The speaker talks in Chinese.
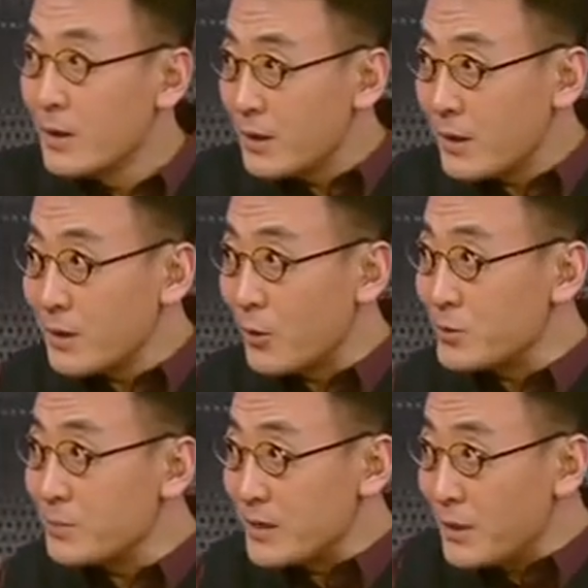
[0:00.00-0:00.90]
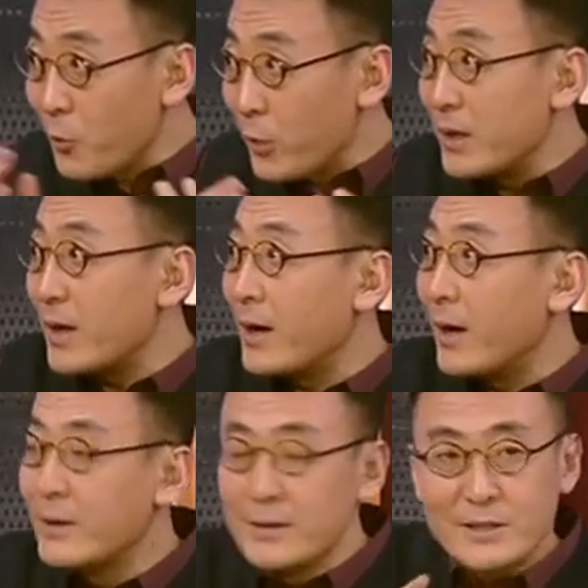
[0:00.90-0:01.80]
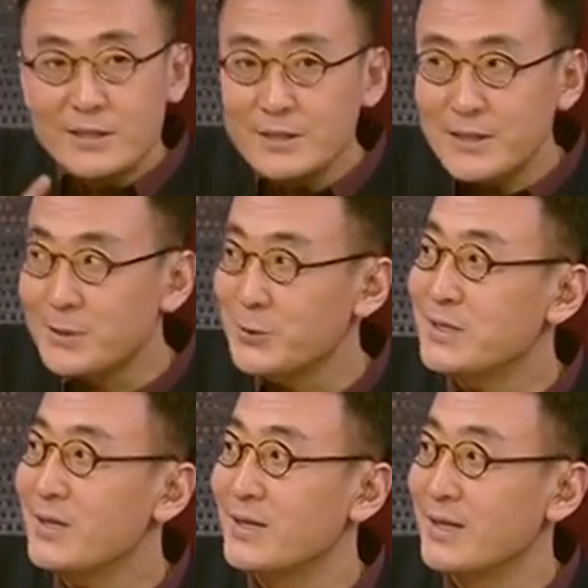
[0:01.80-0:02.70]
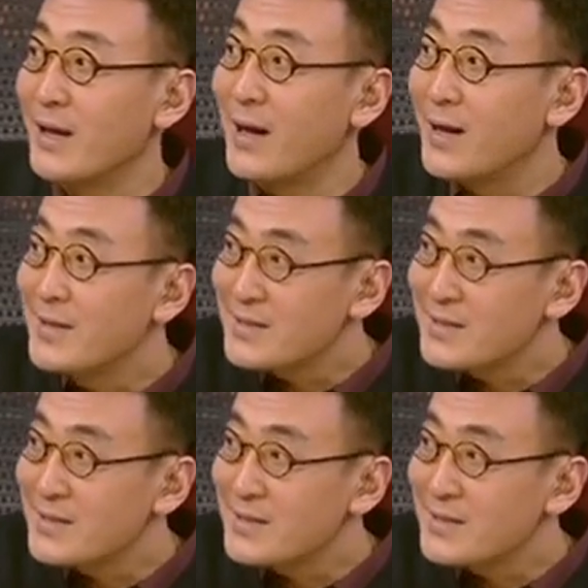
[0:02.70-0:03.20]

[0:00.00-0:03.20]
两口子每天回来啊，今天学校里啊。